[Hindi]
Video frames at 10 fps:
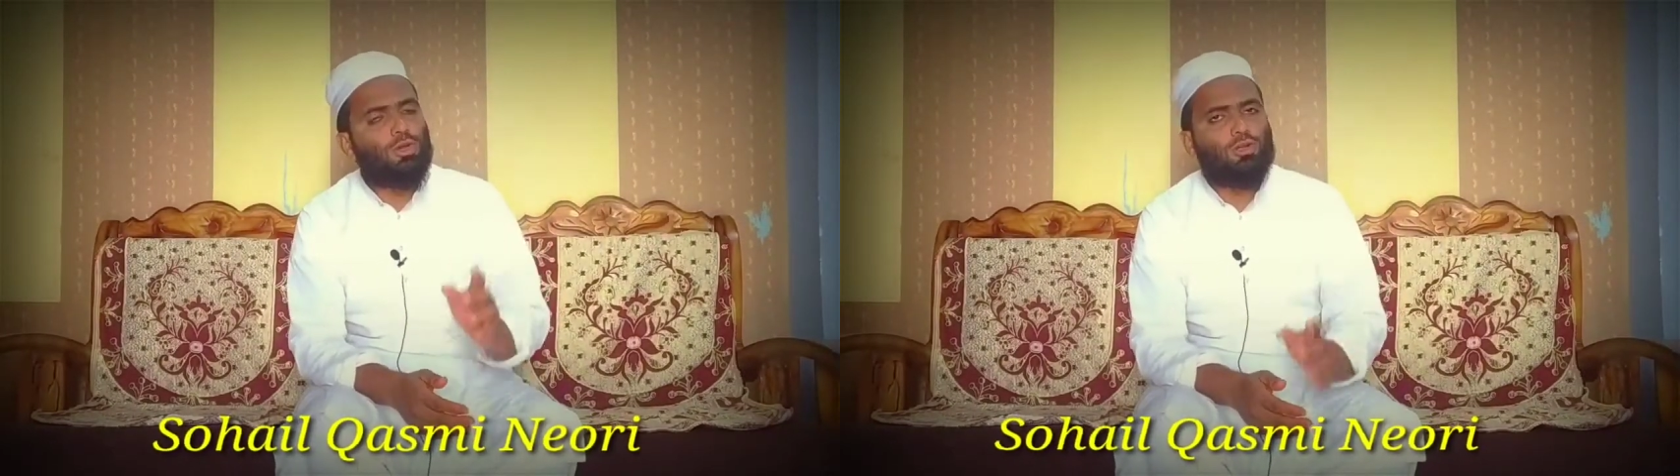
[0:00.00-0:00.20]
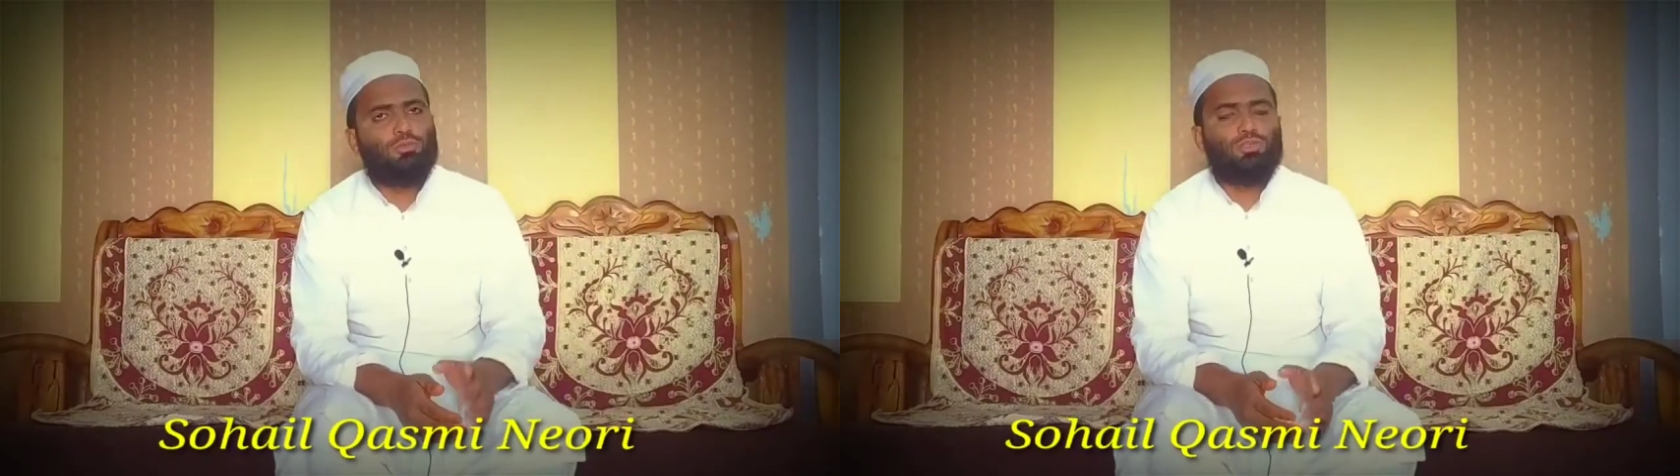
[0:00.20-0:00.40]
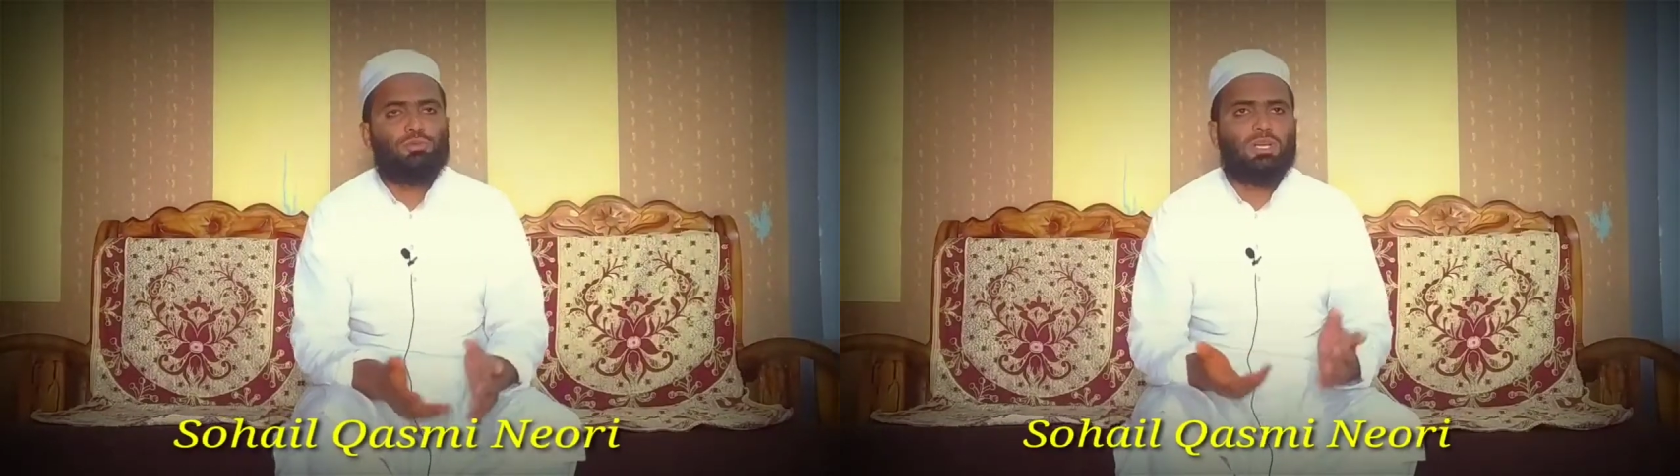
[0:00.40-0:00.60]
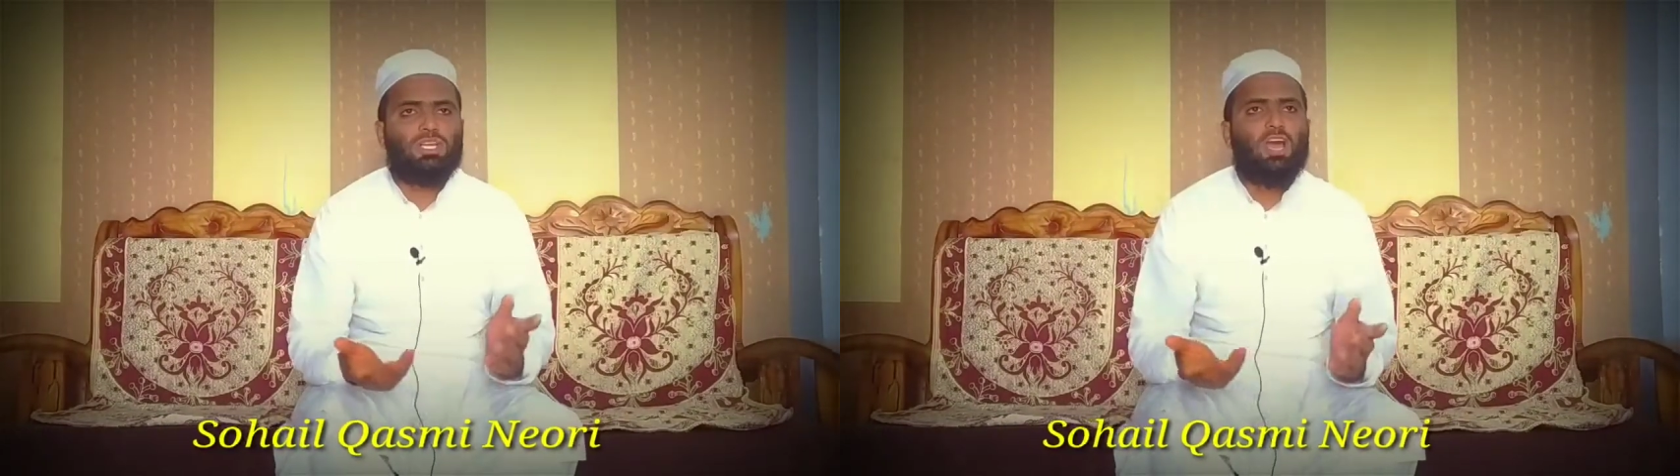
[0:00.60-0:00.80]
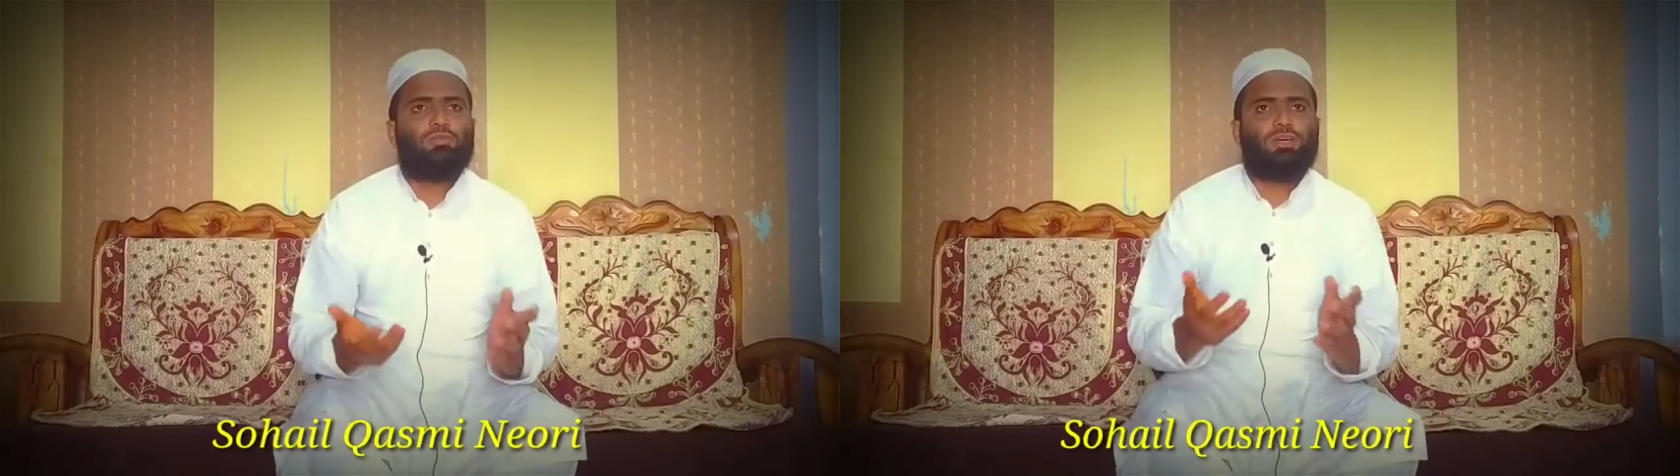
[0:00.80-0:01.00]
में और मुझ में
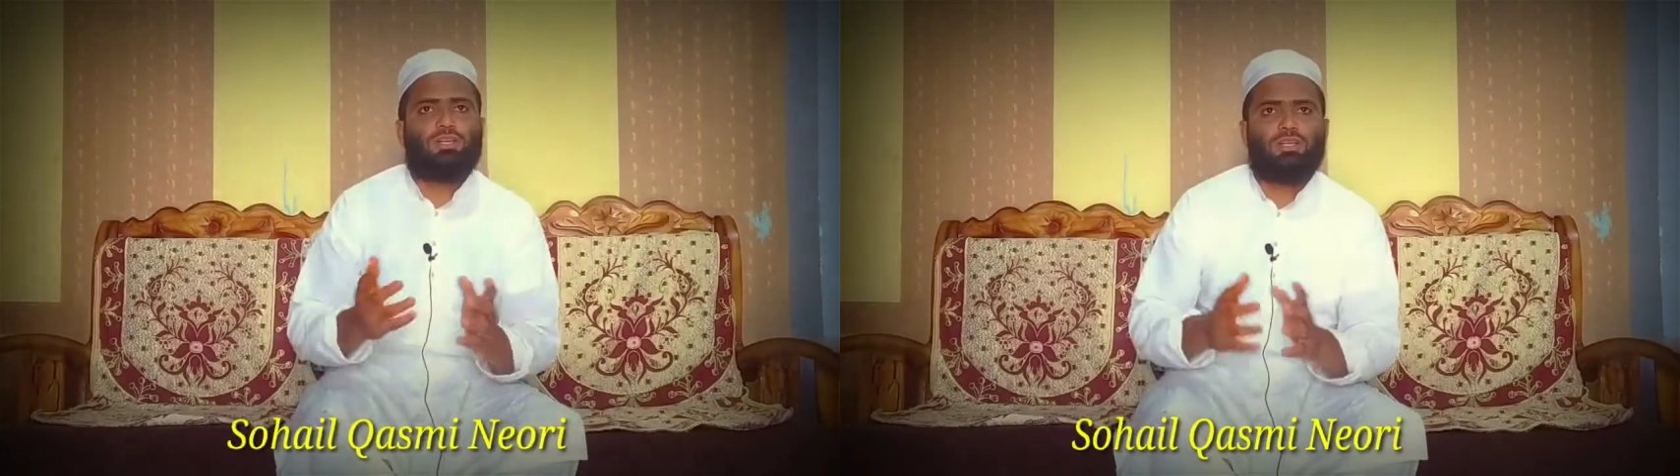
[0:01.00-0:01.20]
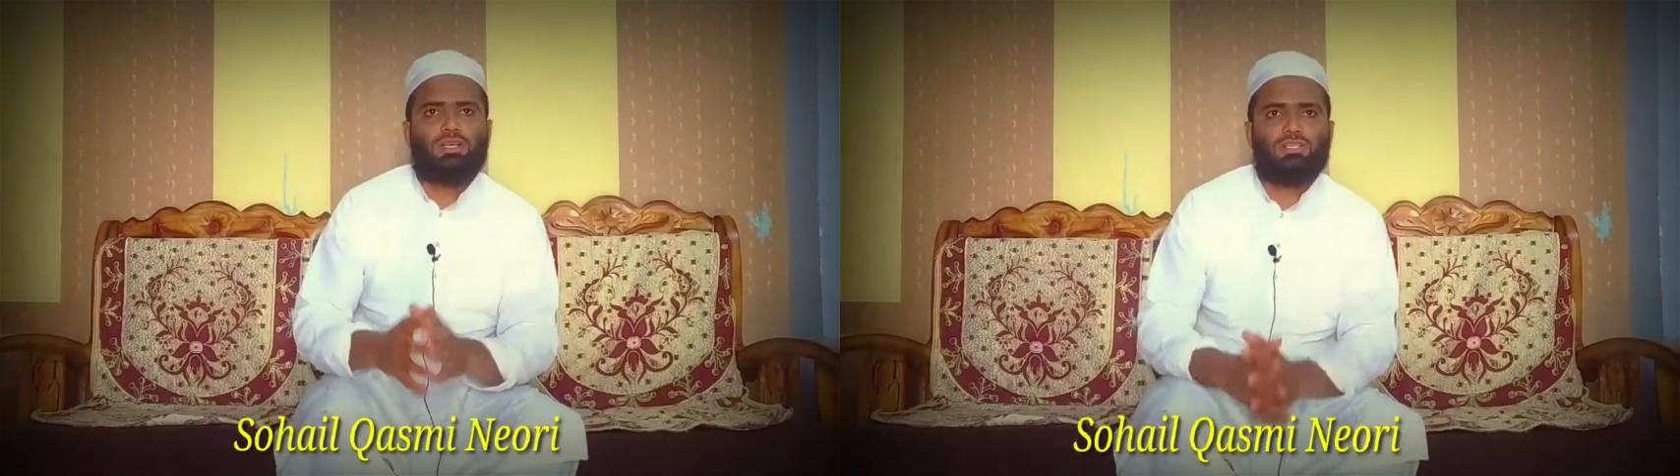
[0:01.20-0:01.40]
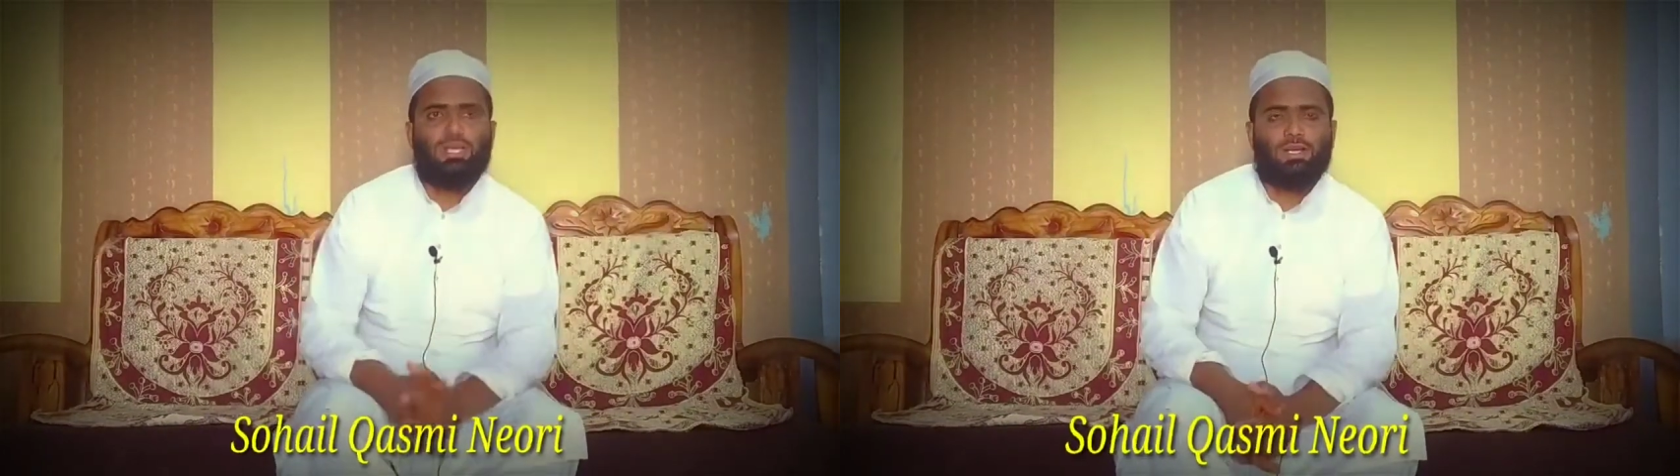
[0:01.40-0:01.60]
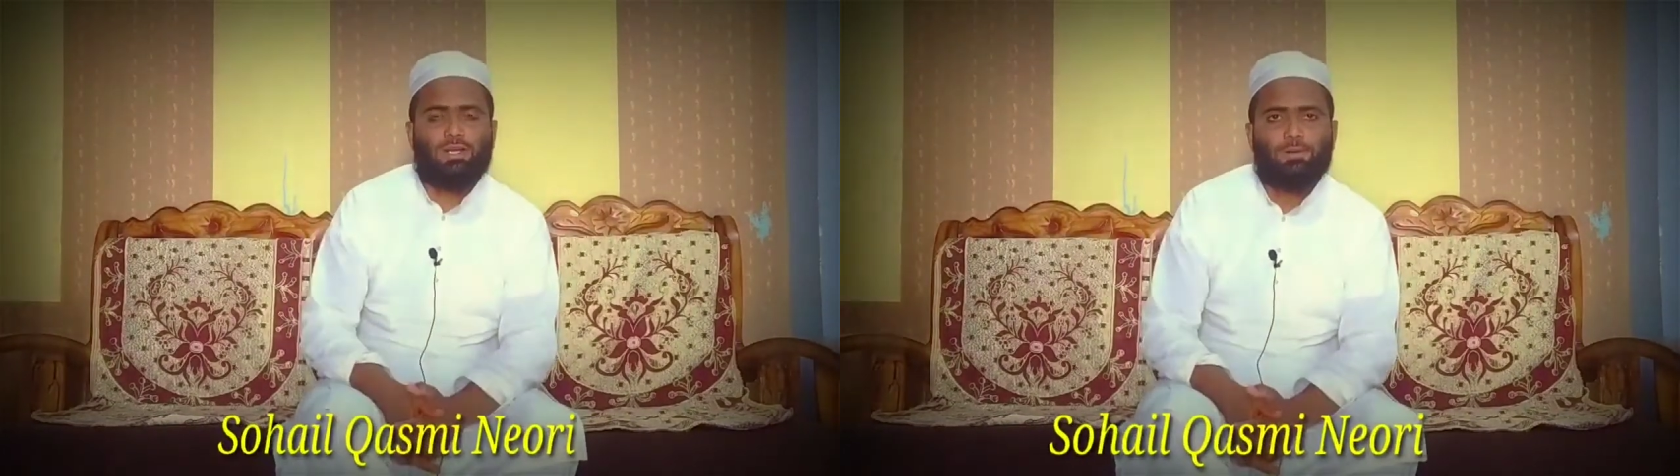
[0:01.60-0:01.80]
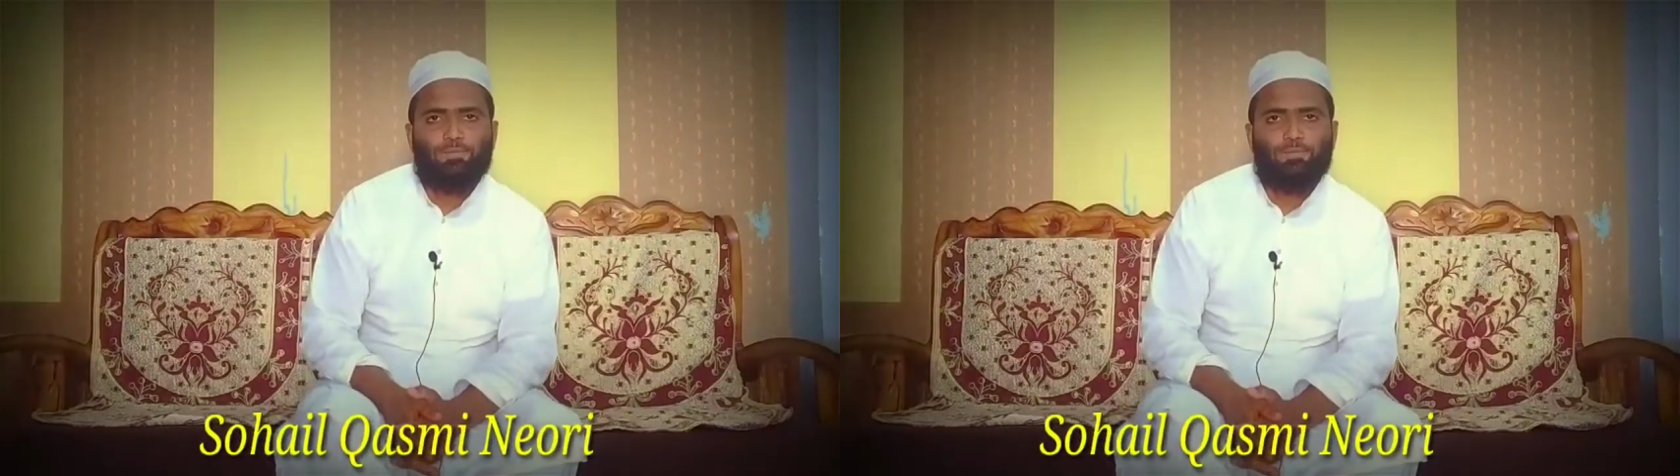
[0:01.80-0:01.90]
क्या फ़र्क रह जाएगा